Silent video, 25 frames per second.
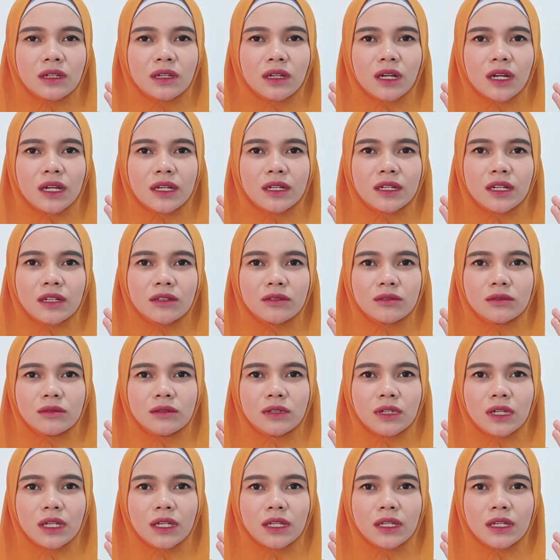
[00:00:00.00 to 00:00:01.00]
kadang
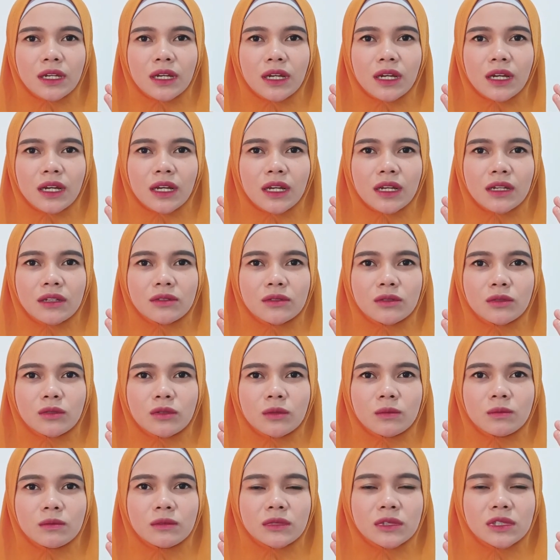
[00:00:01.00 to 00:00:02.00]
juga ya
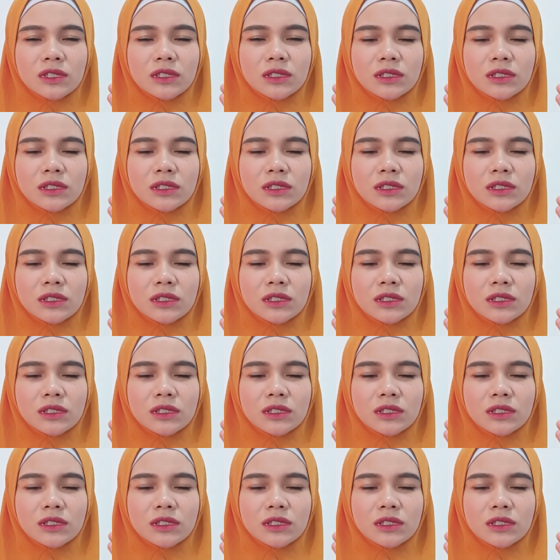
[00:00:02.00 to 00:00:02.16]
cukup